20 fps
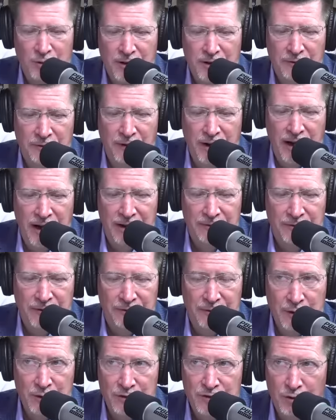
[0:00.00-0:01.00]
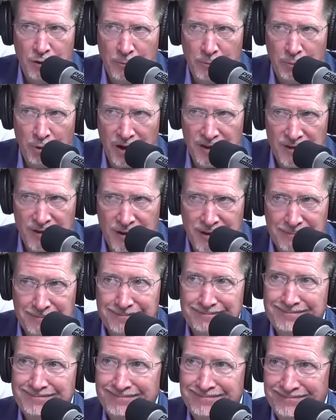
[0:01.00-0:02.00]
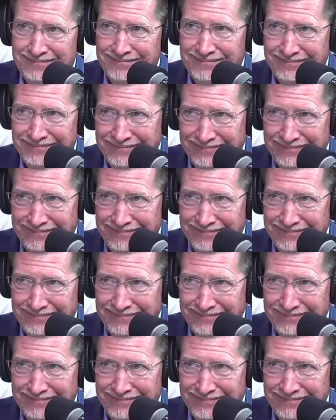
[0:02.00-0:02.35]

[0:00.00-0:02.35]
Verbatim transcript: если придет новый президент. Правильно.